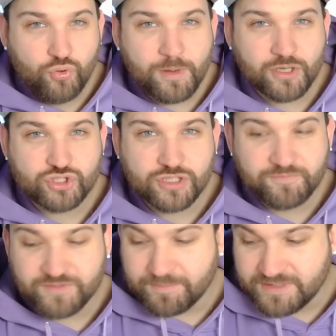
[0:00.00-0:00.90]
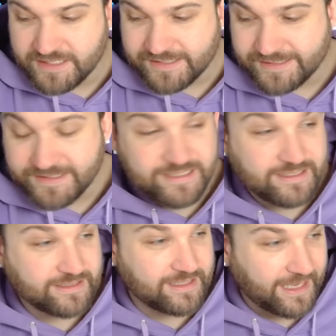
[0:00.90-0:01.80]
Überschrift dem Titel
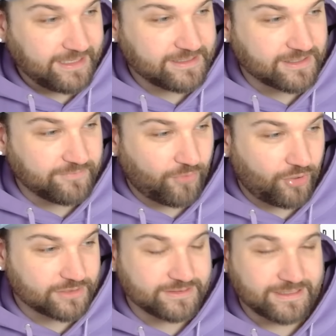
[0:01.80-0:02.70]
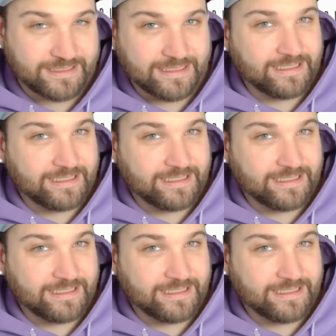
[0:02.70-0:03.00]
nicht gerecht geworden.